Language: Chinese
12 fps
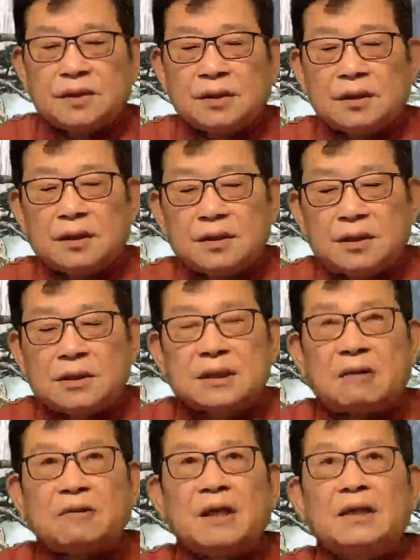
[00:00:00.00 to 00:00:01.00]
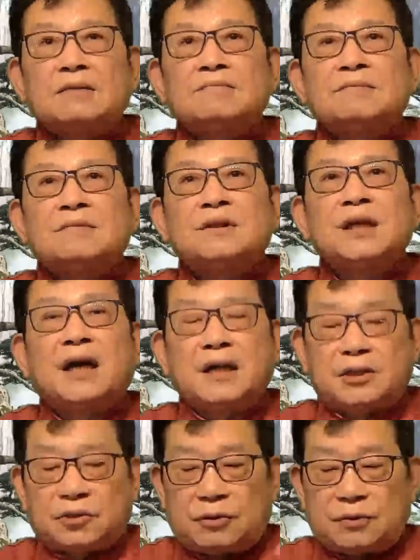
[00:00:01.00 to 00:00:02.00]
制造业压力
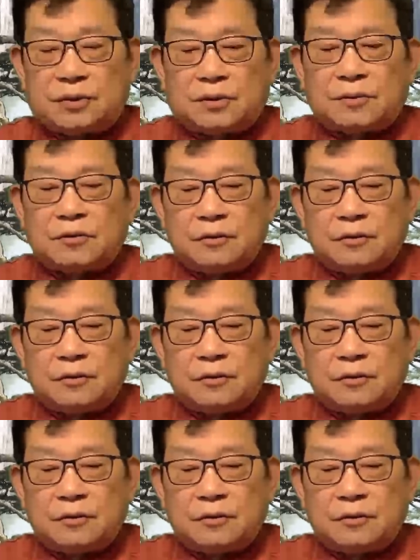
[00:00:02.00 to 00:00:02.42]
重重，